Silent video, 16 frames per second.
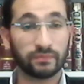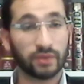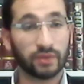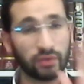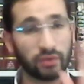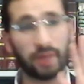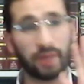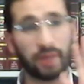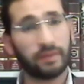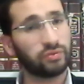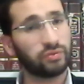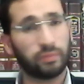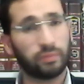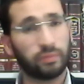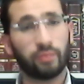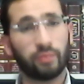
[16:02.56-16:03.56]
qu'il n'y a pas de
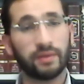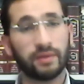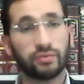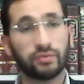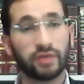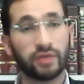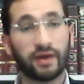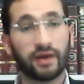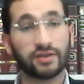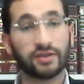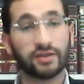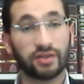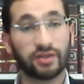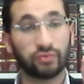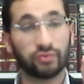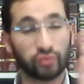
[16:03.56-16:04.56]
problème de nerf
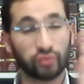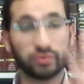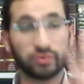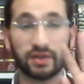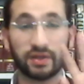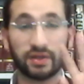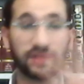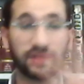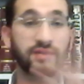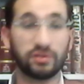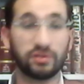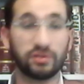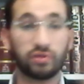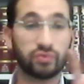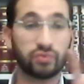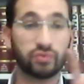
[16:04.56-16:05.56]
chachad. Aujourd'hui, quelqu'un qui a une
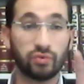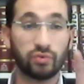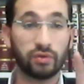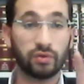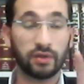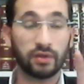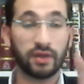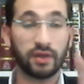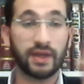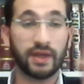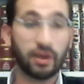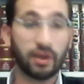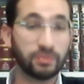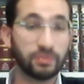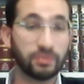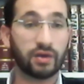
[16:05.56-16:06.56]
grande cour et il
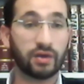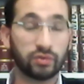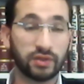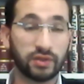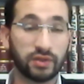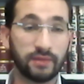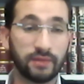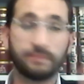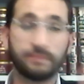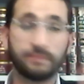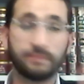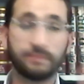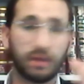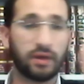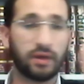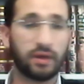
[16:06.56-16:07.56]
allume d'un côté,
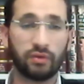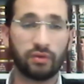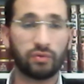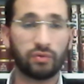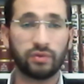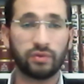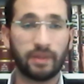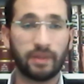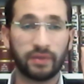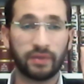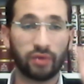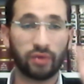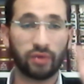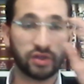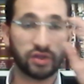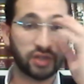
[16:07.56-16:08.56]
alors il n'y a pas de
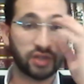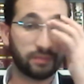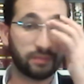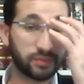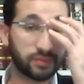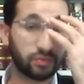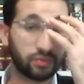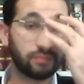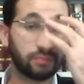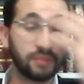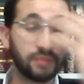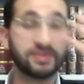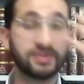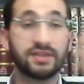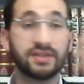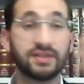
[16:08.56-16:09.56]
chachad. Parce que
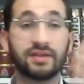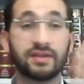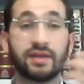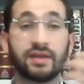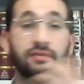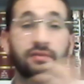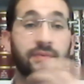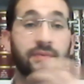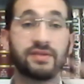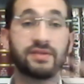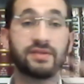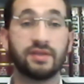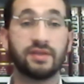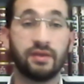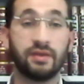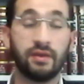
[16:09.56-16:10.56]
même si quelqu'un il va
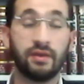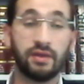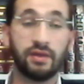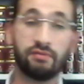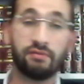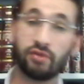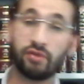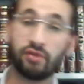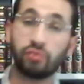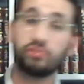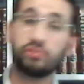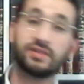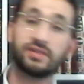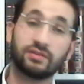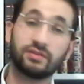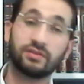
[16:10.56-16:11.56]
passer, il va voir que de
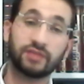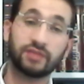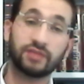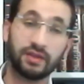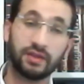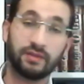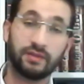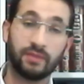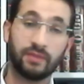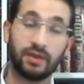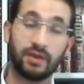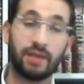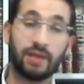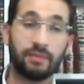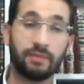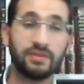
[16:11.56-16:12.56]
cette entrée, il
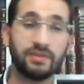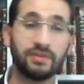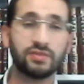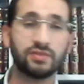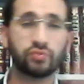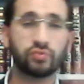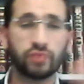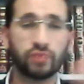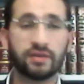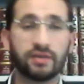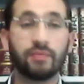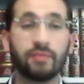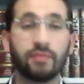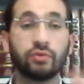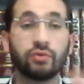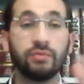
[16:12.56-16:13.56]
n'a pas mis, il dit aujourd'hui, il y a
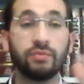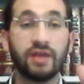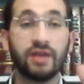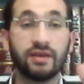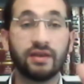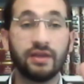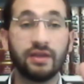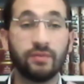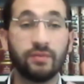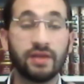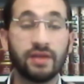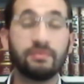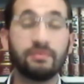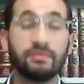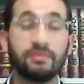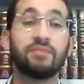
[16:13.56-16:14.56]
tellement de minagi, mais il y a
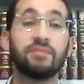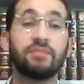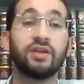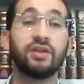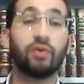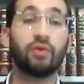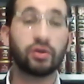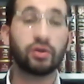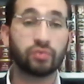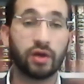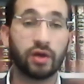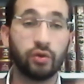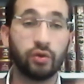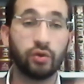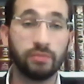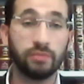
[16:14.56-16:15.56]
même manichol
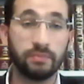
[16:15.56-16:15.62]
shulchanom